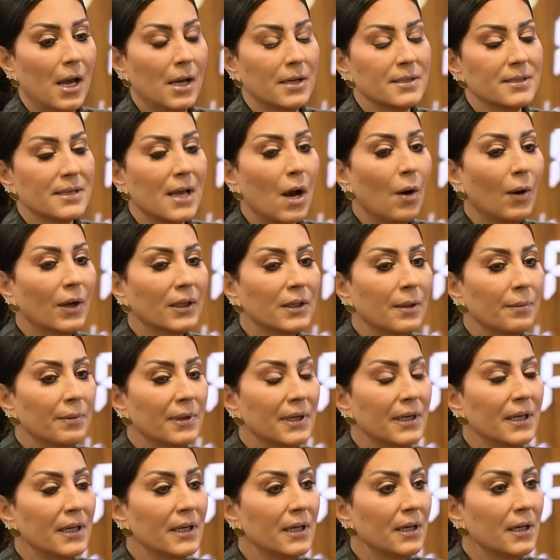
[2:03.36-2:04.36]
الساعه واحدة
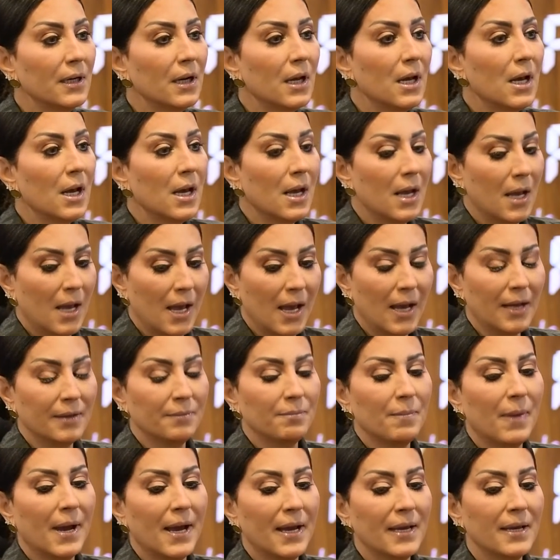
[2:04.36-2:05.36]
بالليل
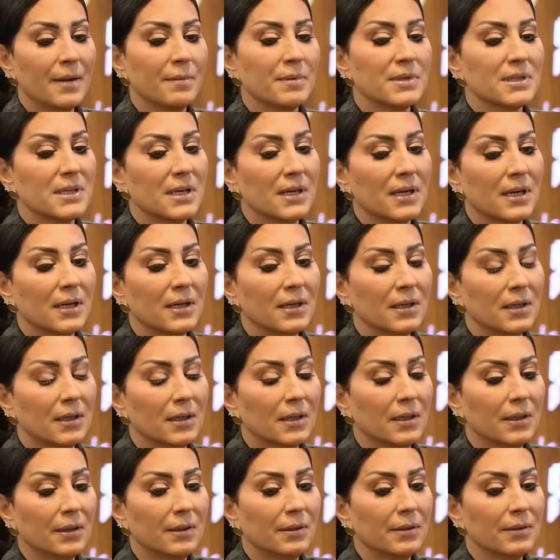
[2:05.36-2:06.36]
قاعد معايا مثلا
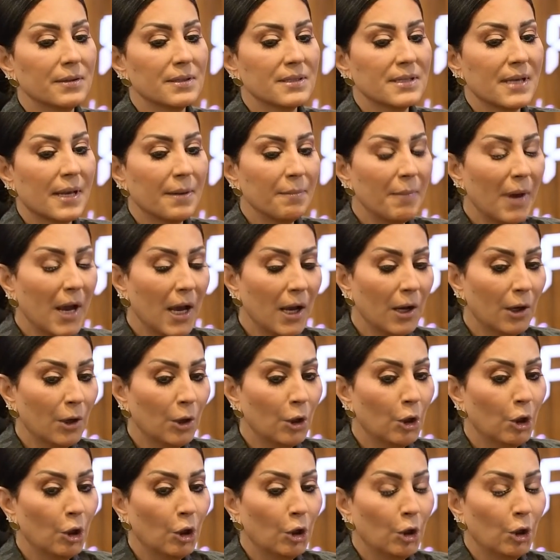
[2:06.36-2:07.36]
آه، سامح
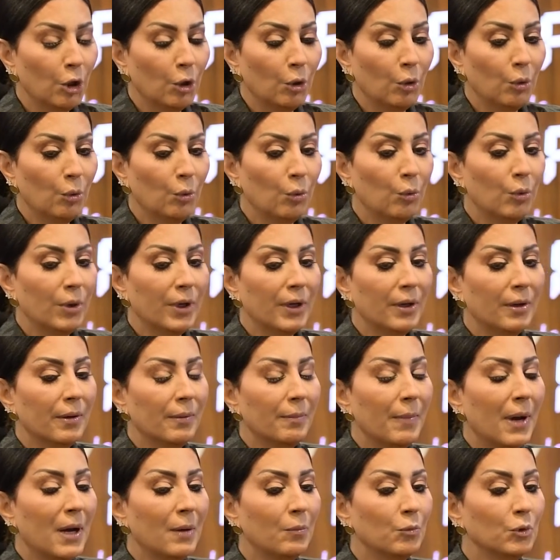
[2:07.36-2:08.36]

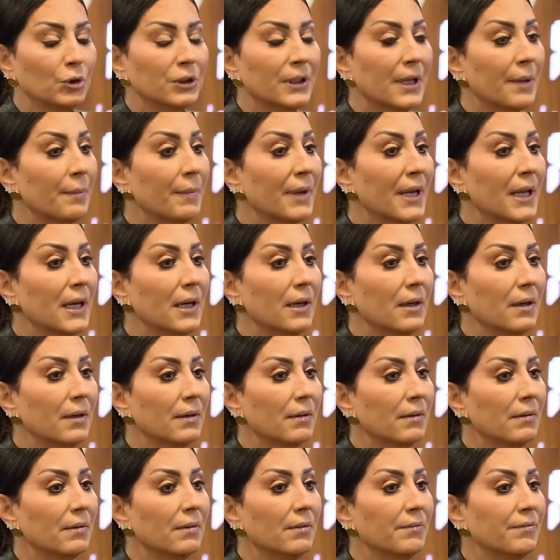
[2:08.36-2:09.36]
ومحمود كمال
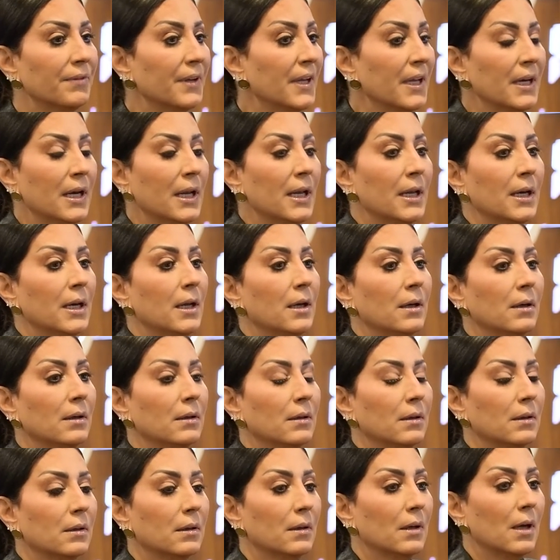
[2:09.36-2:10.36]
في هلاله
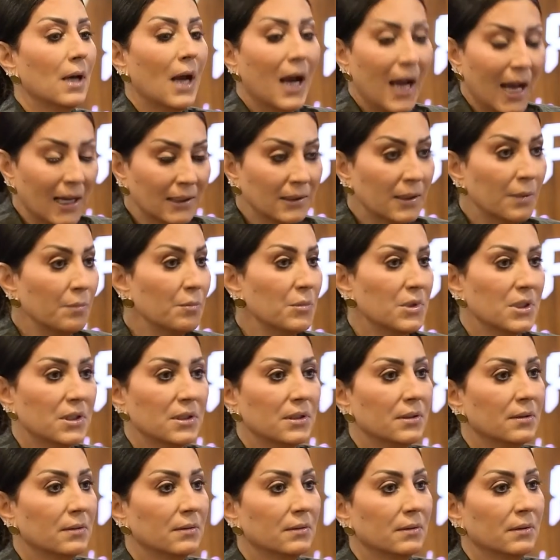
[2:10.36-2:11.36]
هتمضي
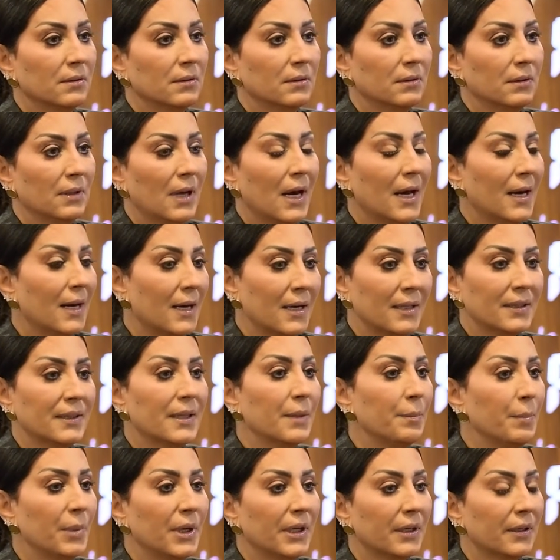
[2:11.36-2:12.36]

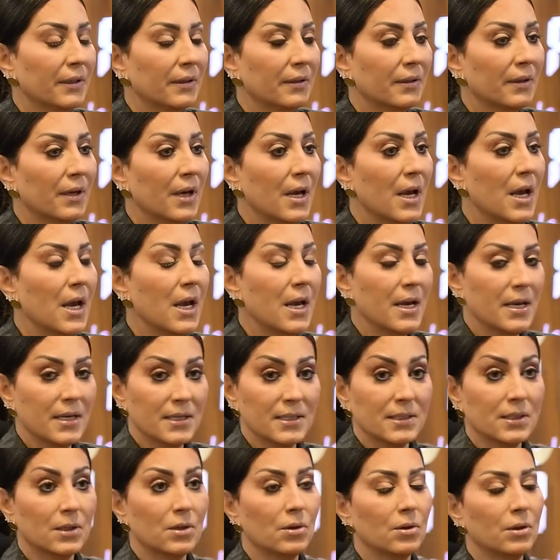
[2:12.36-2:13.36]
هنرتب لك
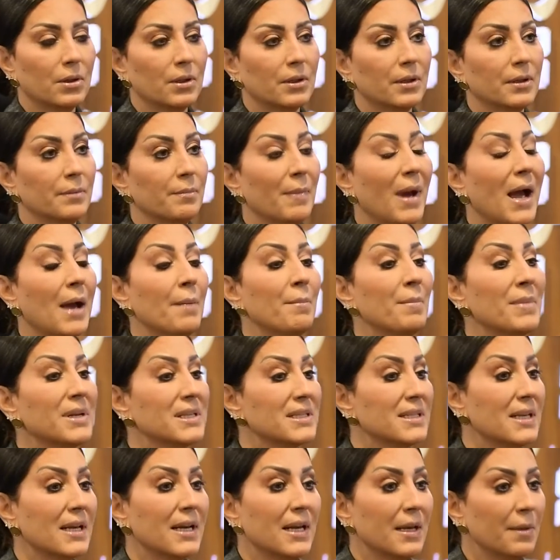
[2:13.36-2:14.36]
اصرار محمد
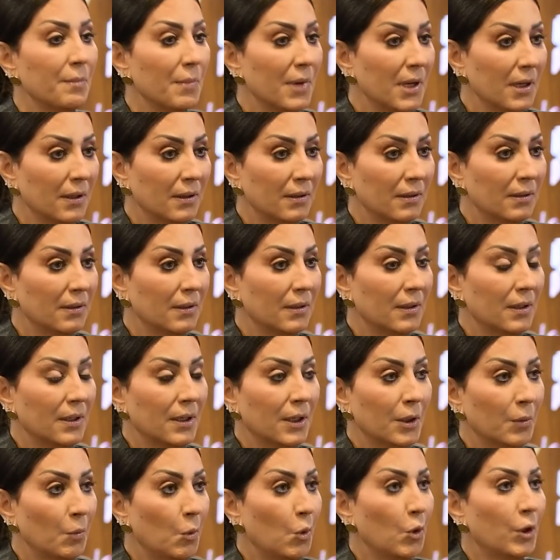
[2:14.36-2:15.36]
سلامه
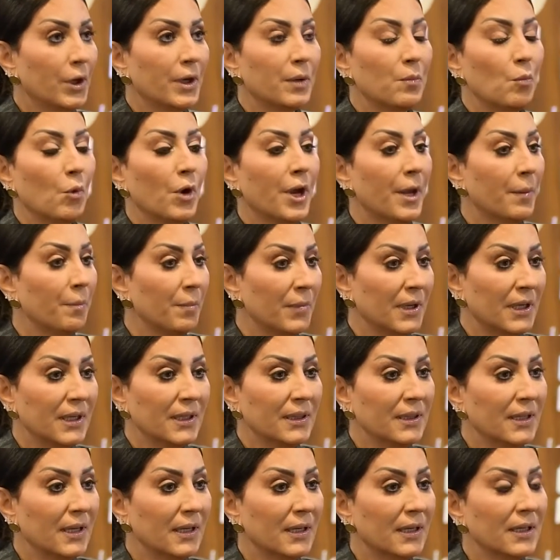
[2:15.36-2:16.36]
مخرج مهم
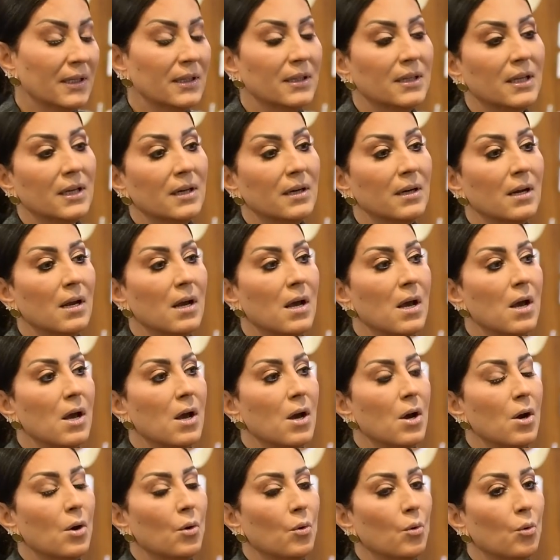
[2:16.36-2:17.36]
جدا جدا
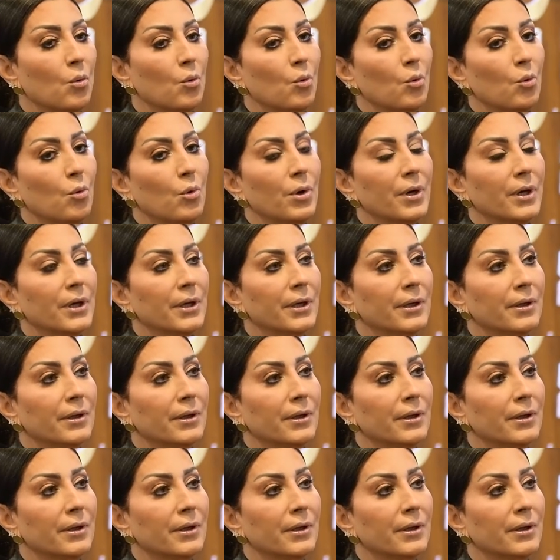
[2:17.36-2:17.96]
طبعا و...